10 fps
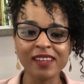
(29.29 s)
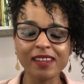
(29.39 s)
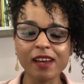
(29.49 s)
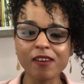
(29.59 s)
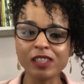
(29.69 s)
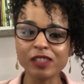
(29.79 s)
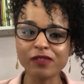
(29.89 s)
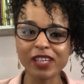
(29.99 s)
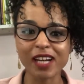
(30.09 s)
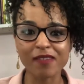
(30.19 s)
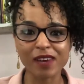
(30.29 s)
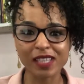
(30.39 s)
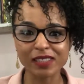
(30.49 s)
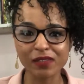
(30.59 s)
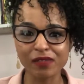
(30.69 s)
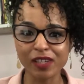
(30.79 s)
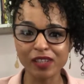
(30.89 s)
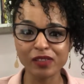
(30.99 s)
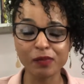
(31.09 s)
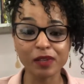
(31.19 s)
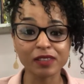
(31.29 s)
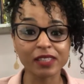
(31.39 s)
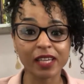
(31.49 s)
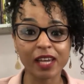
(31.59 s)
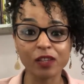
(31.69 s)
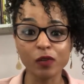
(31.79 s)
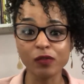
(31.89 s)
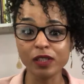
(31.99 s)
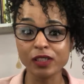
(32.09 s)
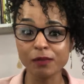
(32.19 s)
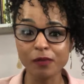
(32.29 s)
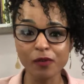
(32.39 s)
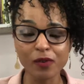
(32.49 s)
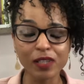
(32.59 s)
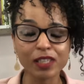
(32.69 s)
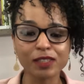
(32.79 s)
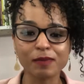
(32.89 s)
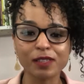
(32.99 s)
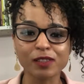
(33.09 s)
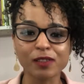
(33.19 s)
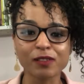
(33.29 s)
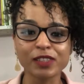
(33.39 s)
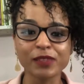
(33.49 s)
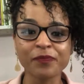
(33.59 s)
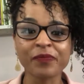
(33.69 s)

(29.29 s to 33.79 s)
E aí eu resolvi gravar esse vídeo porque eu sei que é a dúvida de muitas pessoas